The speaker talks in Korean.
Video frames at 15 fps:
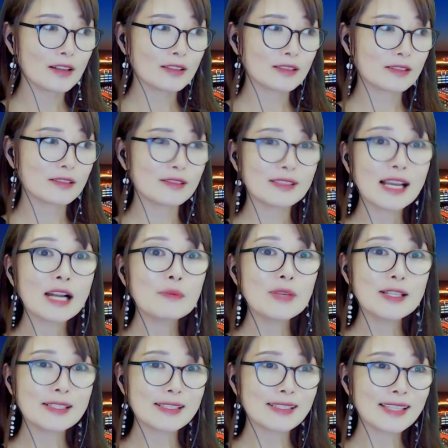그
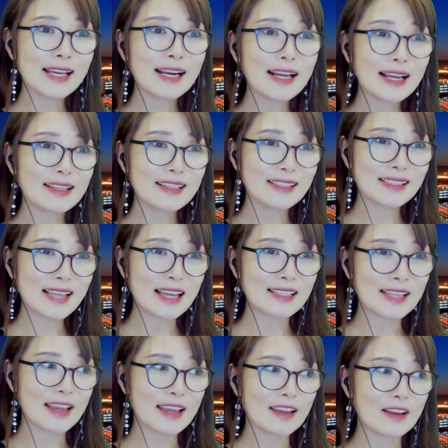삶을 살아가는
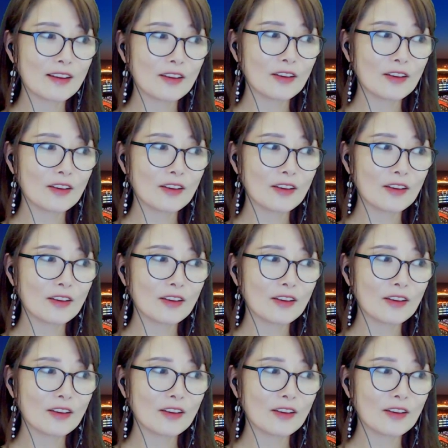자세,